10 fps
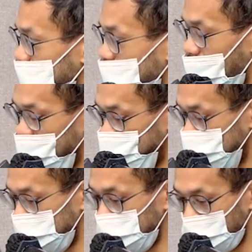候，你还可
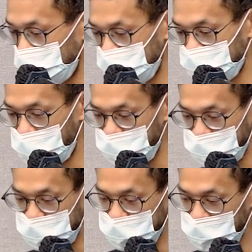以用另外一
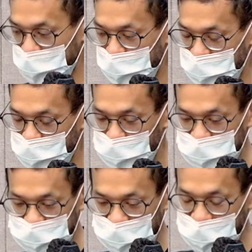个呃，我
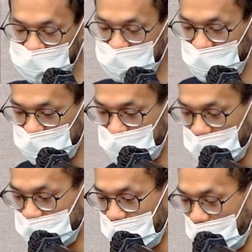们类似 expect
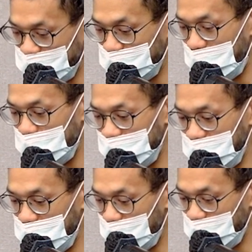跟 actual 等下会
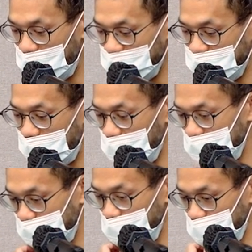提到的方式来
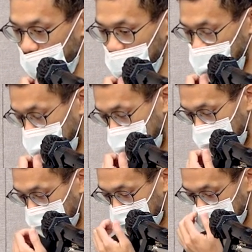实做。
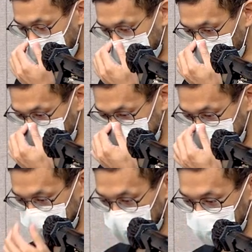那透过
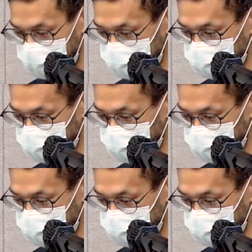像这样的一个